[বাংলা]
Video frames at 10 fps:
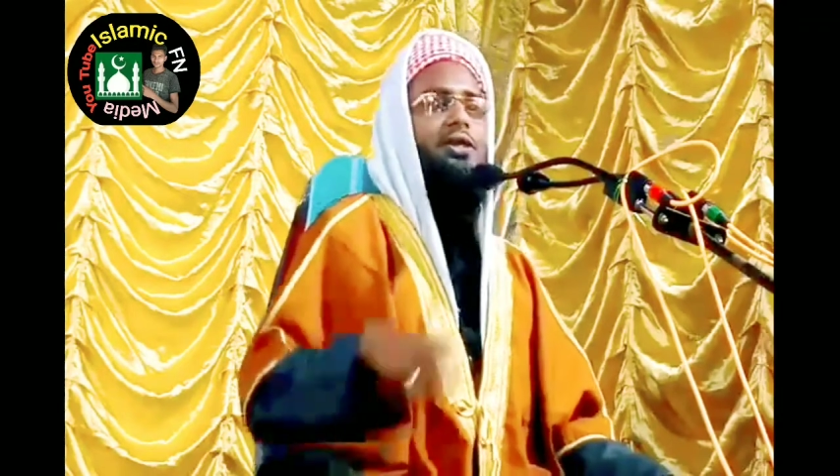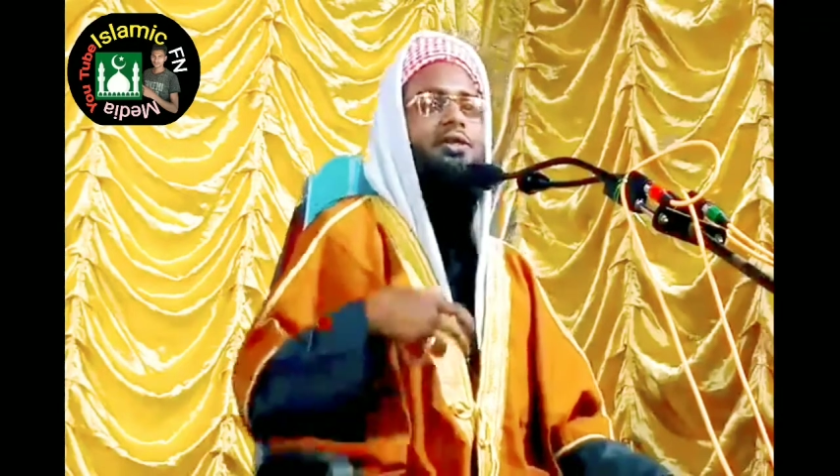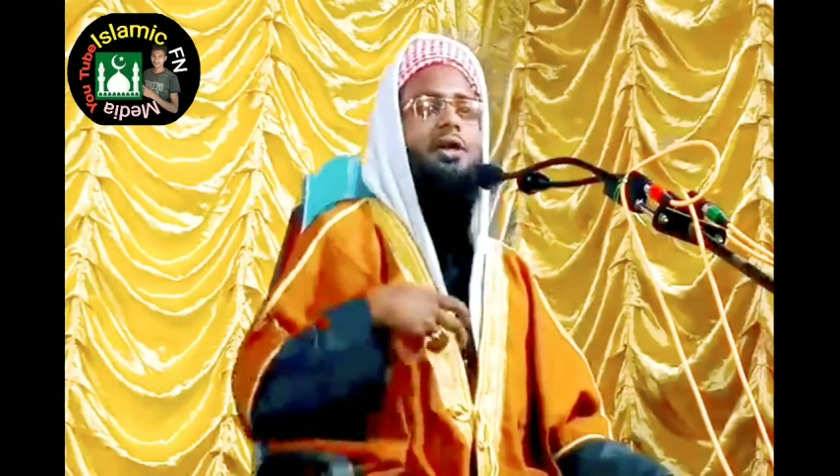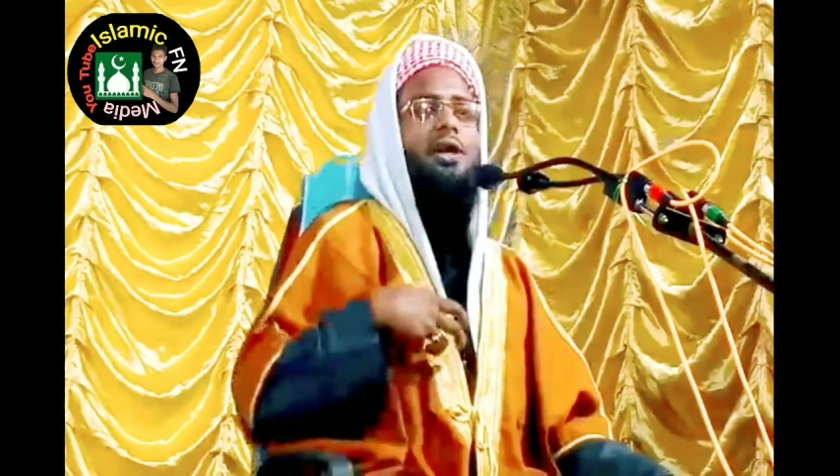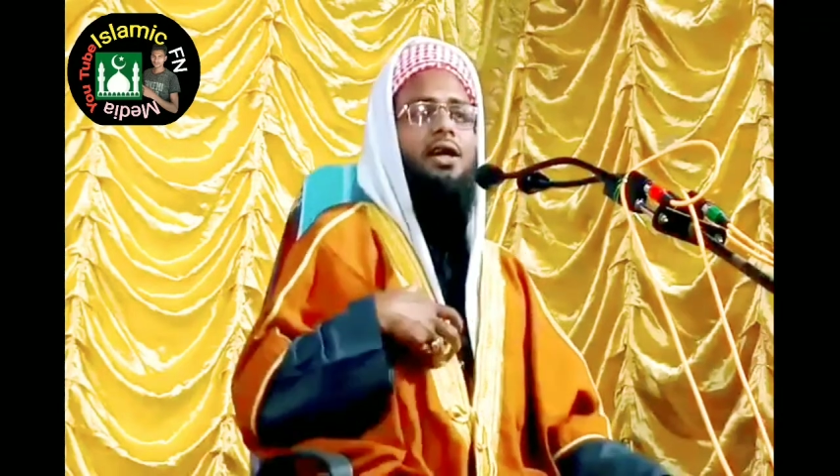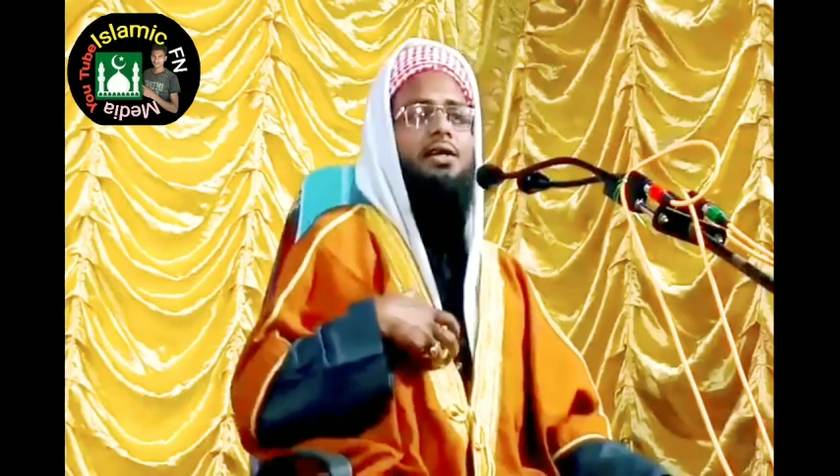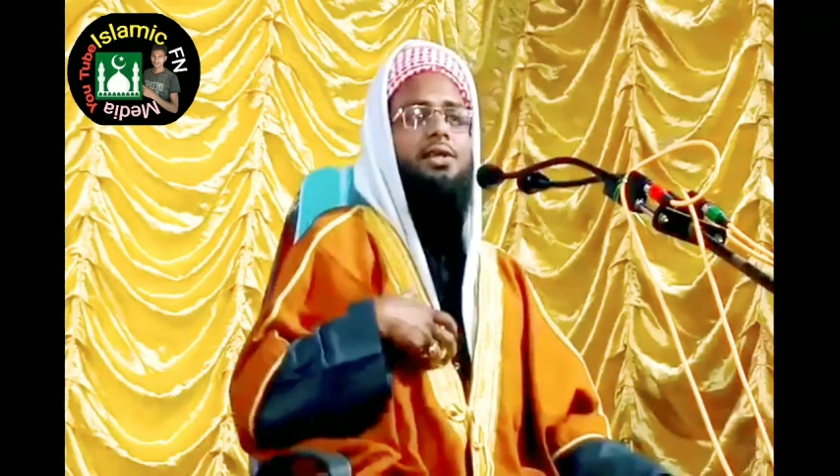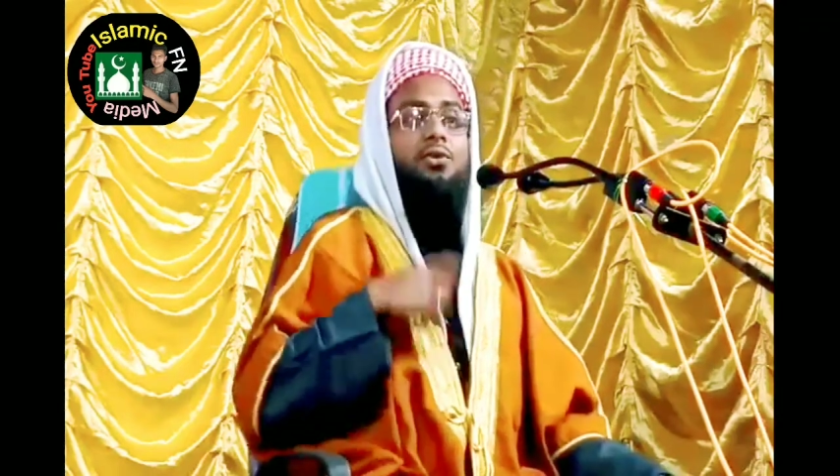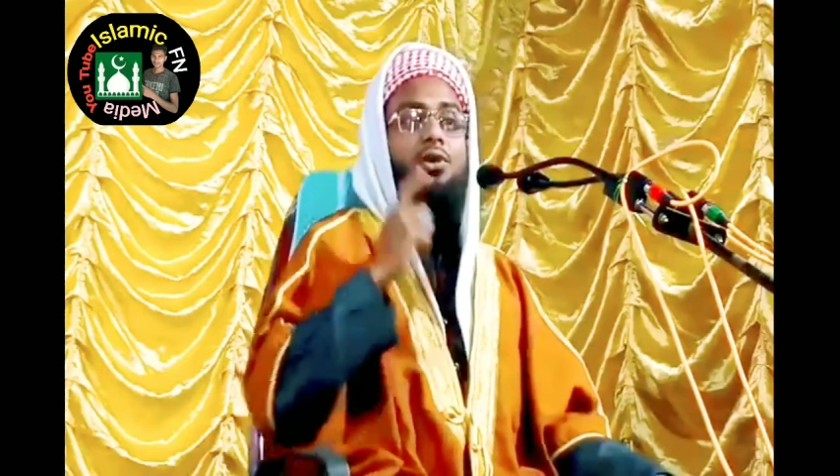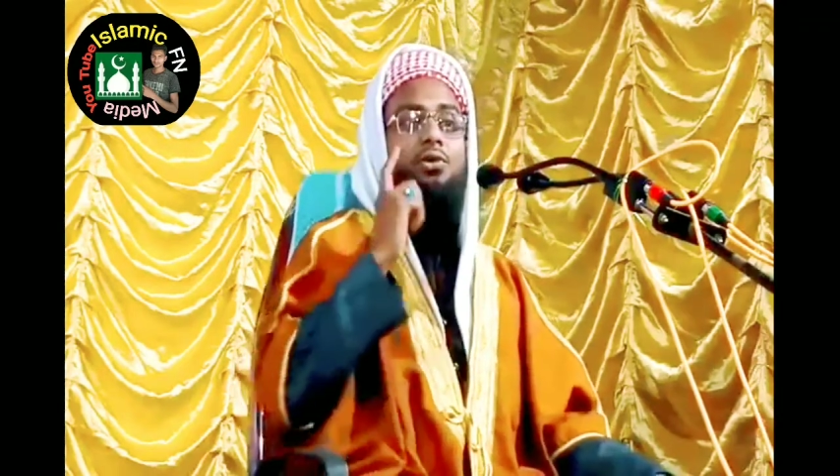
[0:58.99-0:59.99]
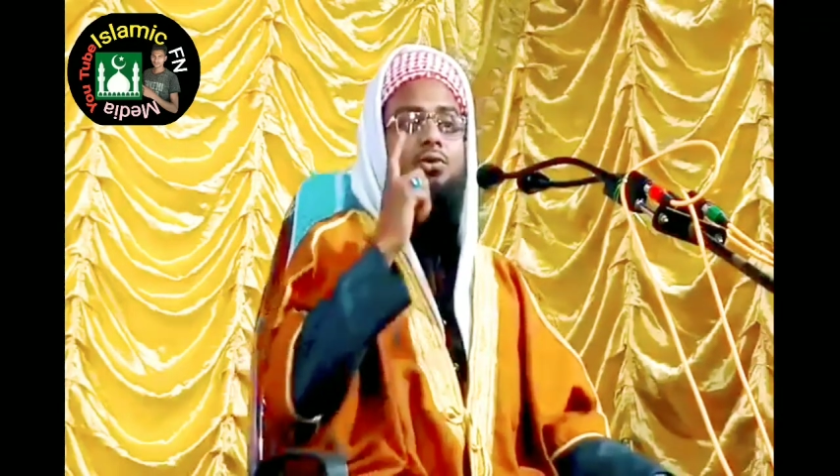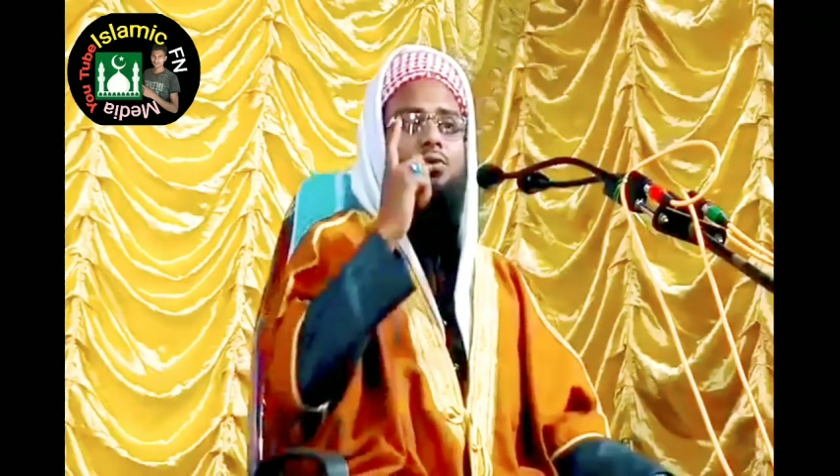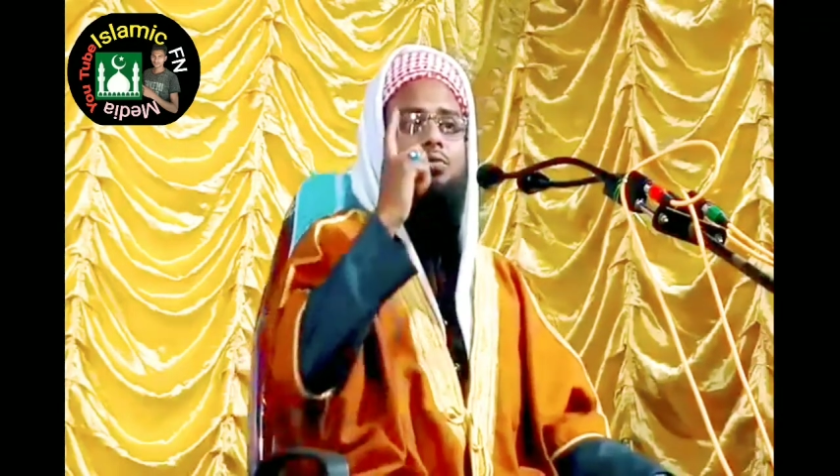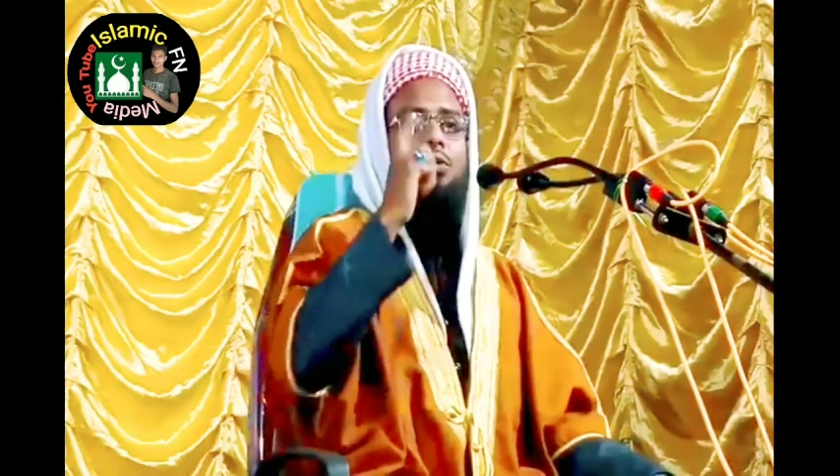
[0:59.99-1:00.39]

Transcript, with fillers: নিজেকে নিজে কতটুকু